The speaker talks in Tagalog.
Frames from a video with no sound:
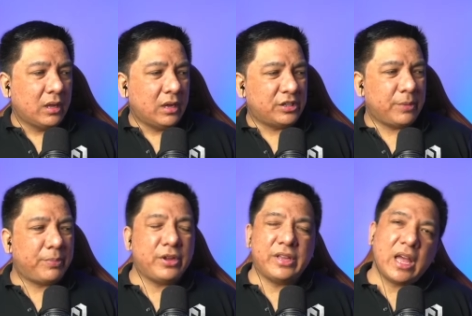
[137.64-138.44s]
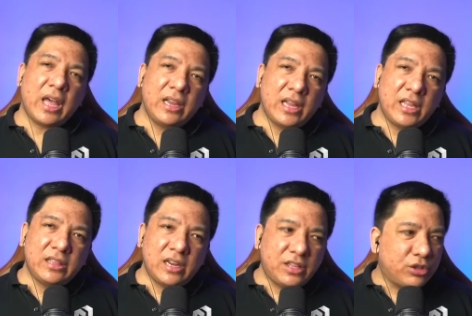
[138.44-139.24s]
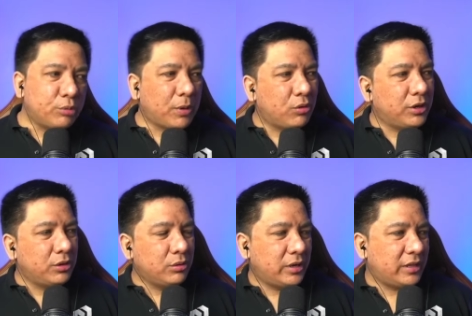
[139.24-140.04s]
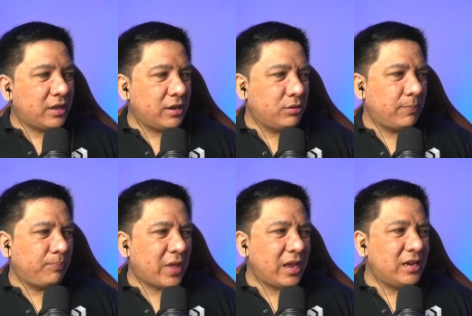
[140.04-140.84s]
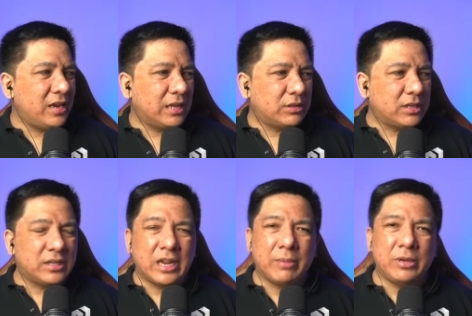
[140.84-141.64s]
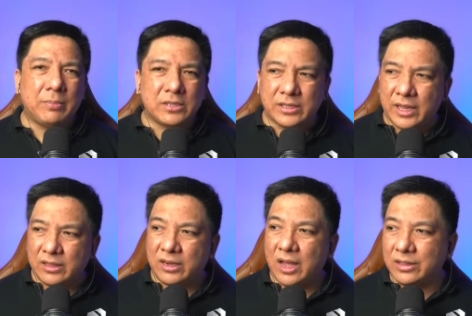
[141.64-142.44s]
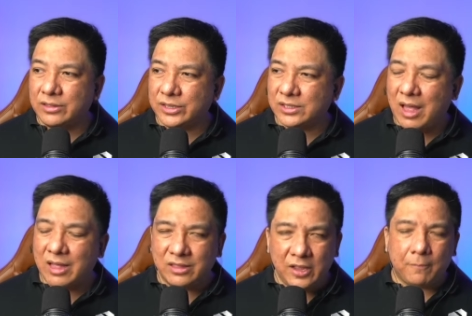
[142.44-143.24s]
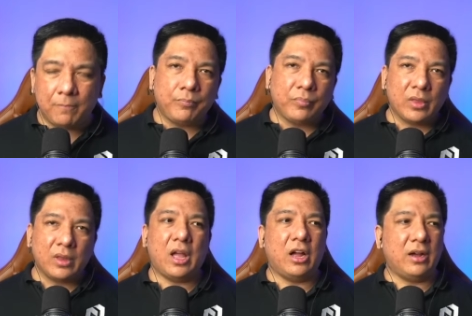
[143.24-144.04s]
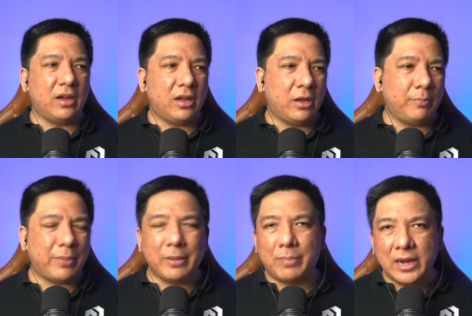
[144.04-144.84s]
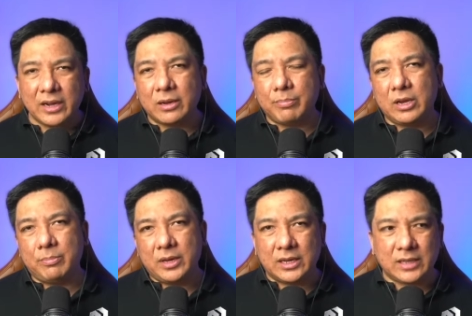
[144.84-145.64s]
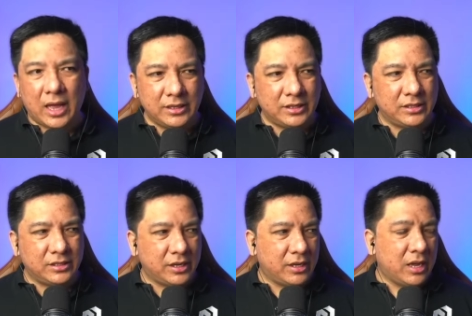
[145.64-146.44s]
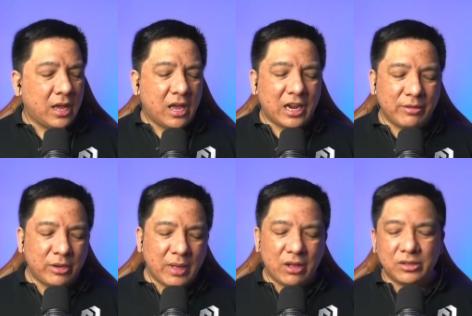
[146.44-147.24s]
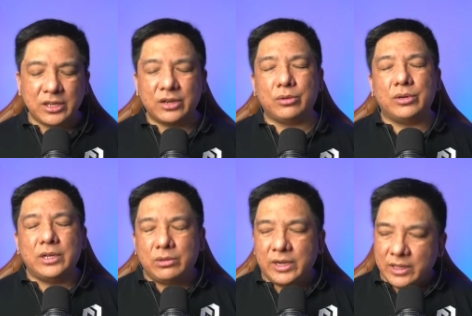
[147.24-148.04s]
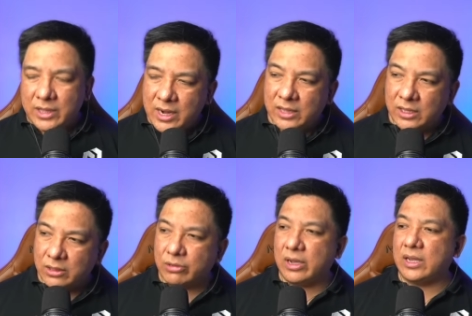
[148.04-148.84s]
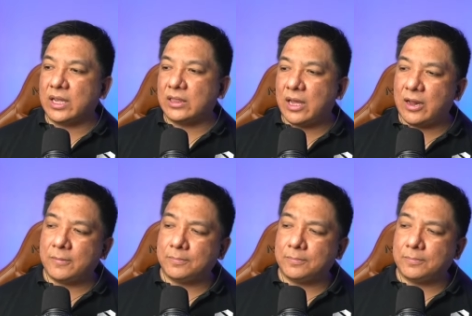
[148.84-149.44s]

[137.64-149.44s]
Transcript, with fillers: syempre hina-highlight nila dito paulit-ulit eh yung dahil nga doon sa sinabi ni presidente na understudy ang uh, pagbalik ng Pilipinas sa ICC. Alam niyo mga kochero, ulit-ulitin natin to hanggat uh,